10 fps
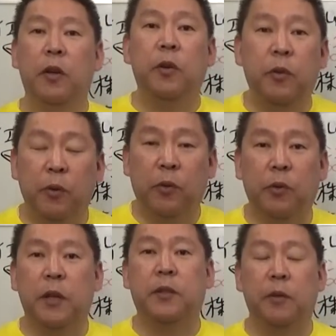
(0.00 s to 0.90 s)
いうこ
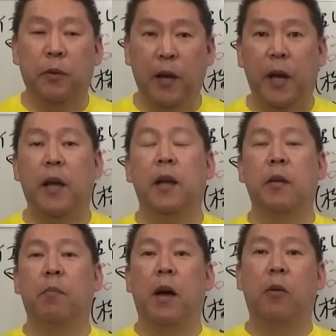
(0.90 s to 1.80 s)
とですので、
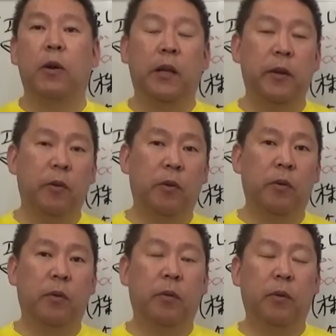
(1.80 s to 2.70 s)
お金
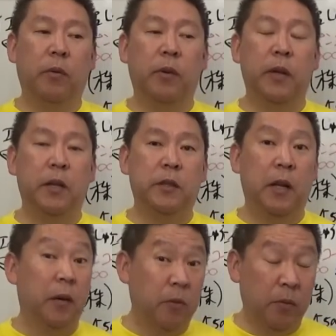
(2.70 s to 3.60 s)
を
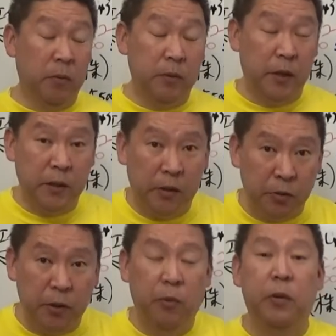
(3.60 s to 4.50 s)
政治家
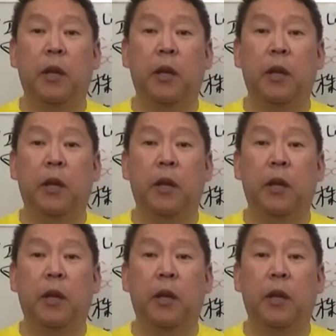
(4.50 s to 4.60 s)
女子